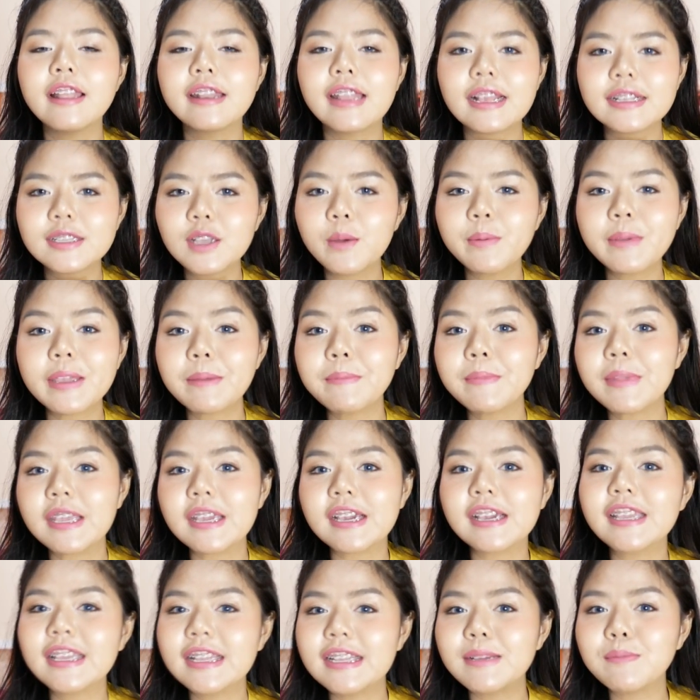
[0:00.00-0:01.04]
ถ้าชอบคลิปนี้
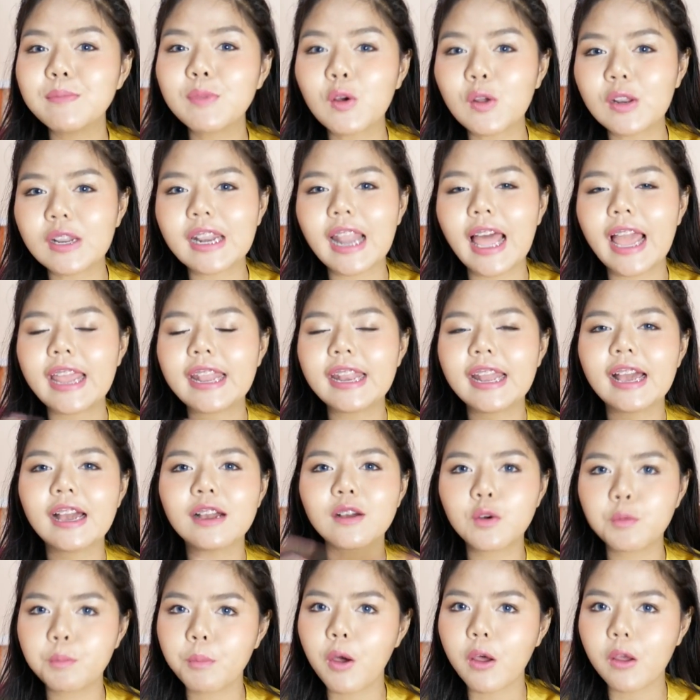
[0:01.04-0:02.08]
ก็อย่าลืมกดไลค์นะคะ
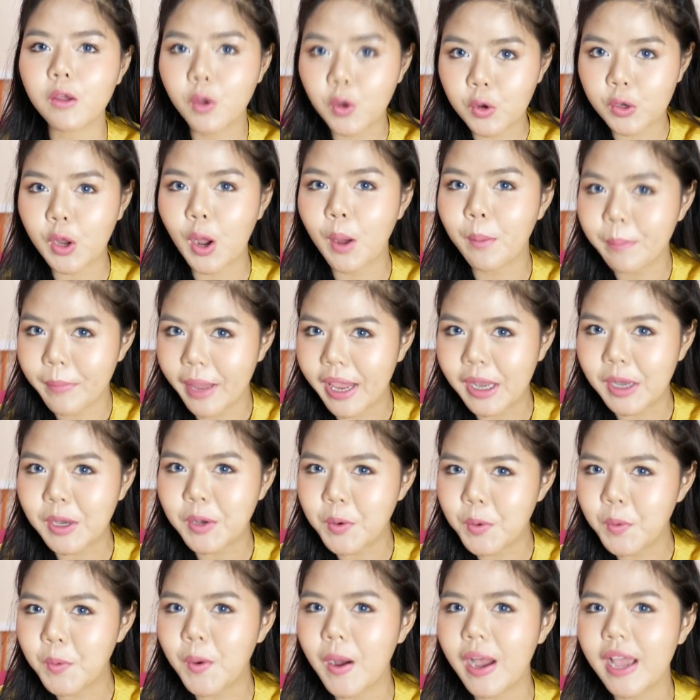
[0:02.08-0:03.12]
กดกดคอมเมนต์
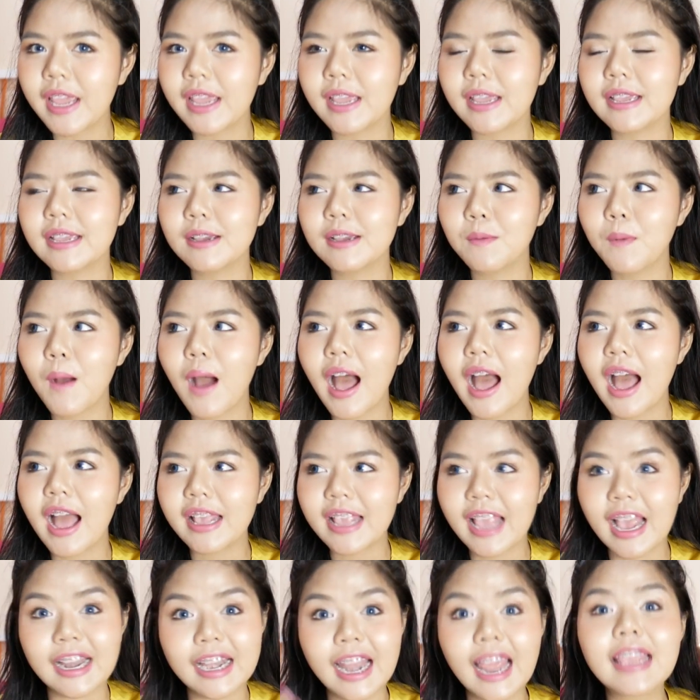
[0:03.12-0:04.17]
ด้วยว่า
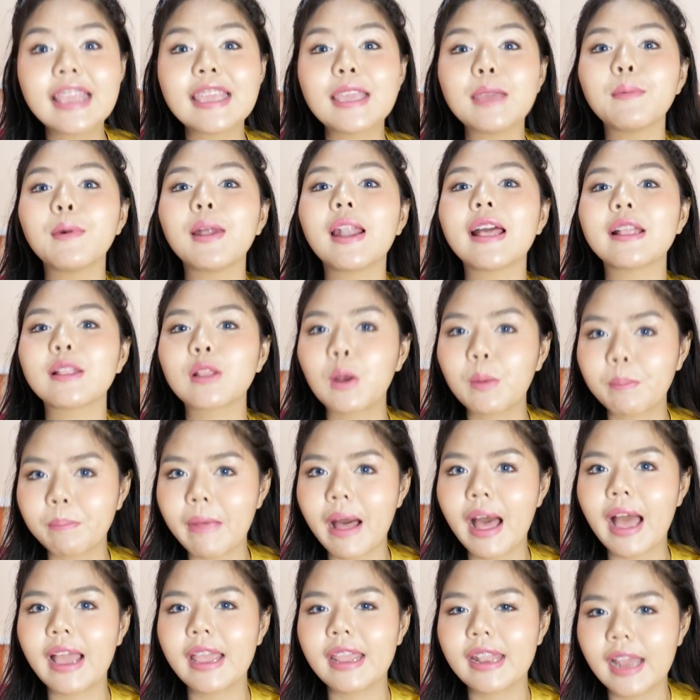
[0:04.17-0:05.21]
อยากได้คลิปอะไรต่อ
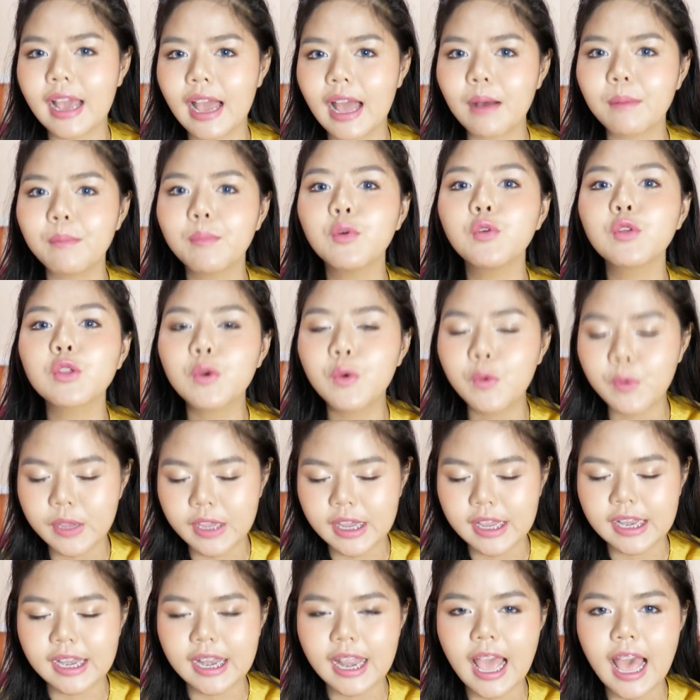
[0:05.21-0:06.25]
ไปนะคะ พูดคุย
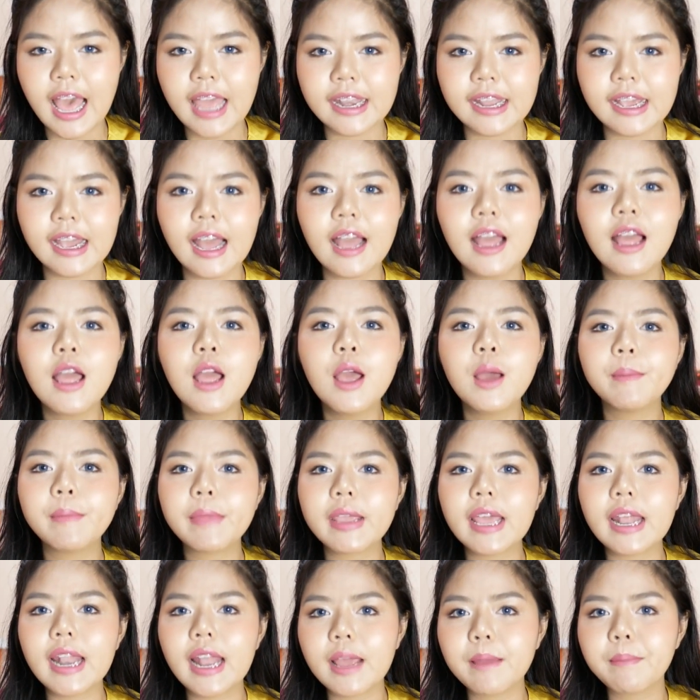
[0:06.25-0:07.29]
กันได้นะคะ มี
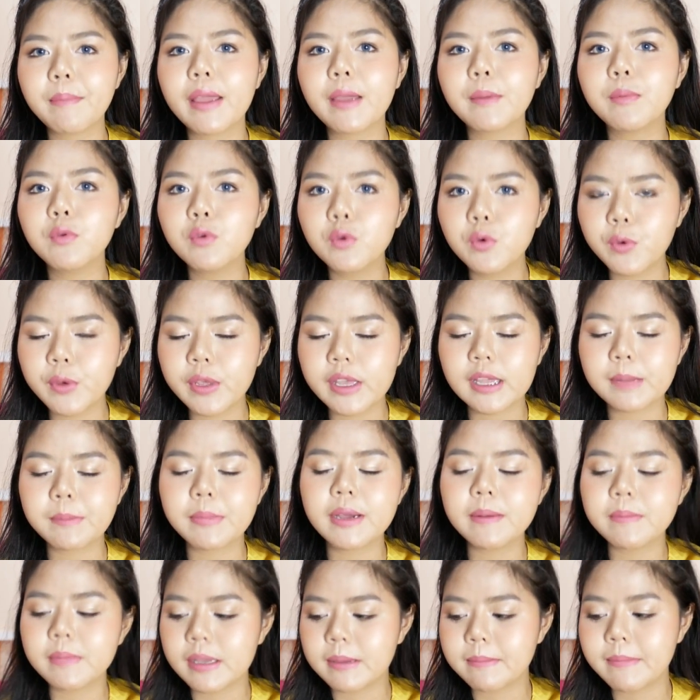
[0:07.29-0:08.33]
อะไรไปพูดคุยกัน
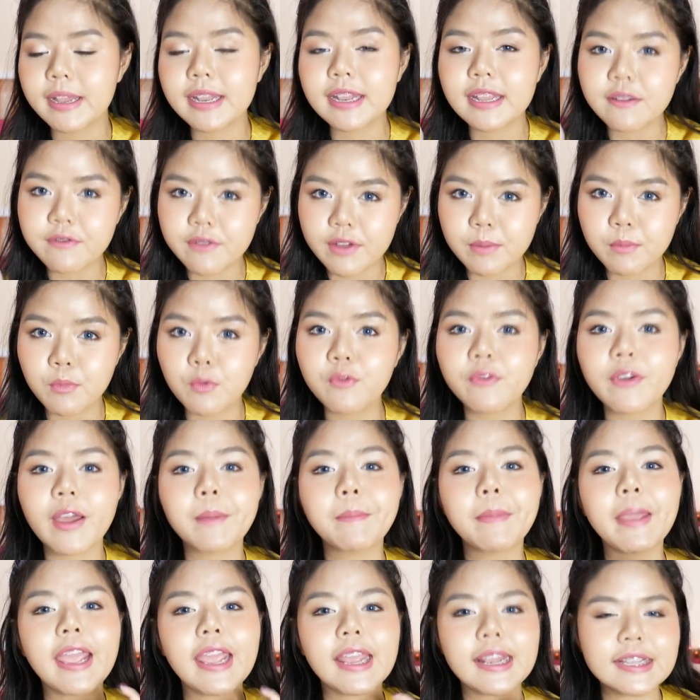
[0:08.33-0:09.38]
เพิ่มเติมได้ที่ Facebook
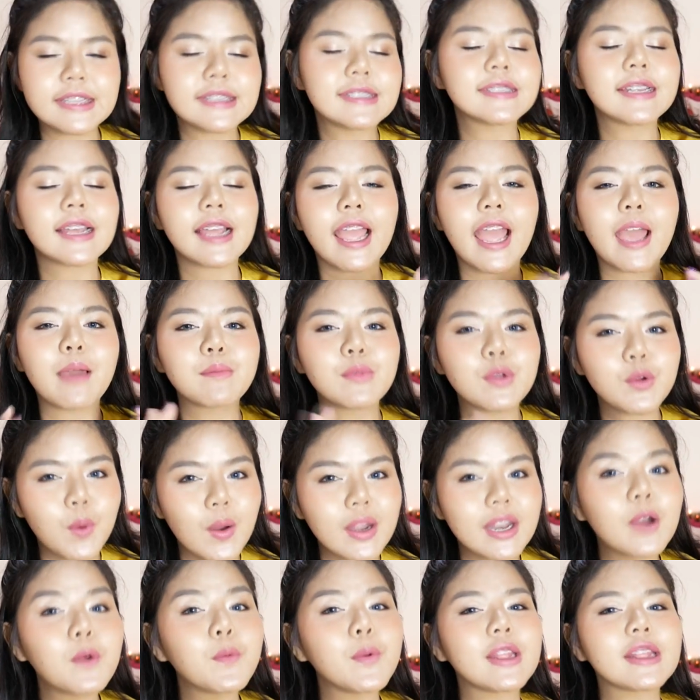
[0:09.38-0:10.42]
Fanpage Instagram หรือ
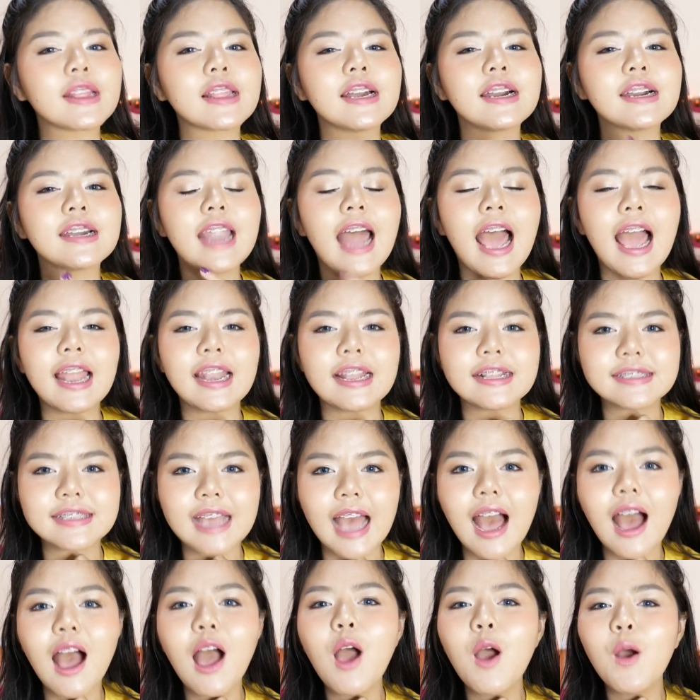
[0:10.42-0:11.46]
ว่า Twitter ได้นะ
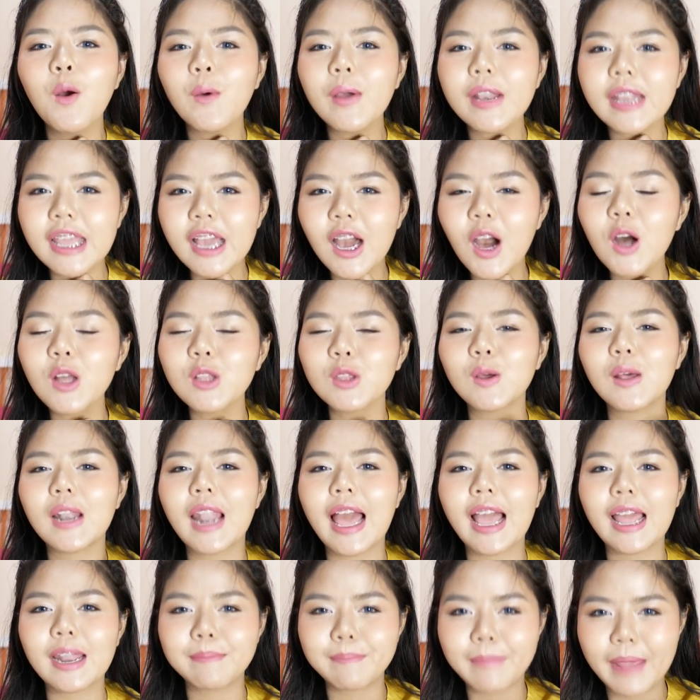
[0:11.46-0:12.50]
จ๊ะ วันนี้ขอตัว
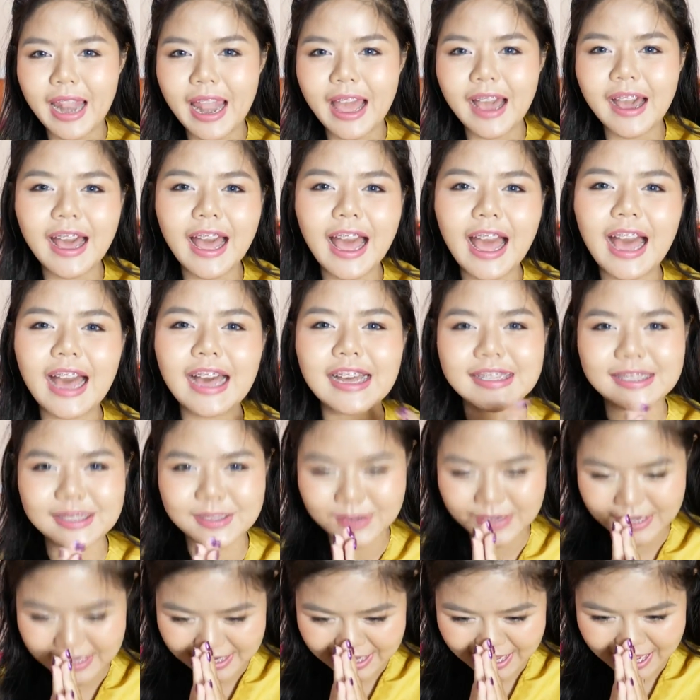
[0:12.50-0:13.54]
ลากันไปแล้วค่ะ ส
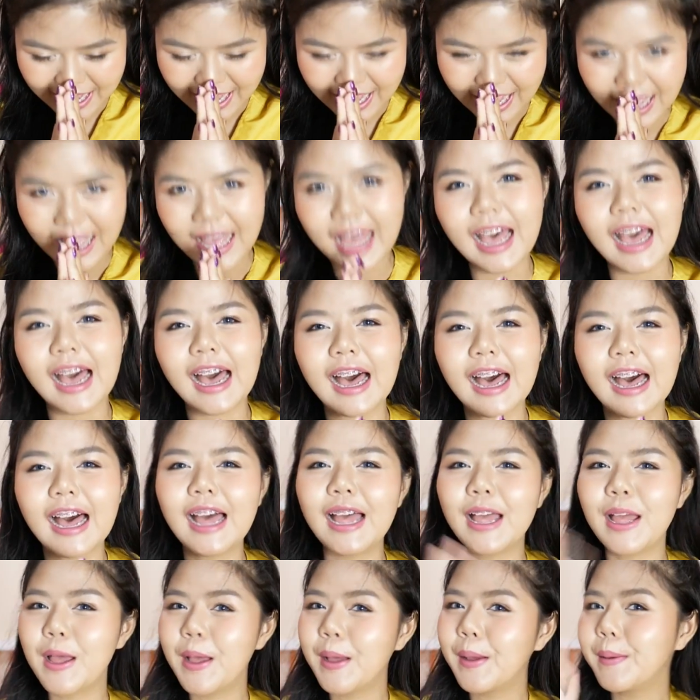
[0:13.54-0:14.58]
วัสดี
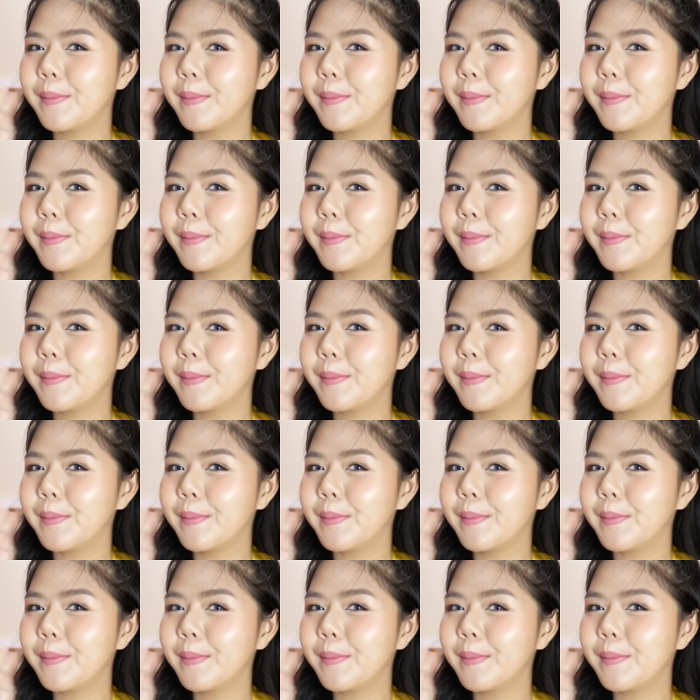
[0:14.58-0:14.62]
ค่ะ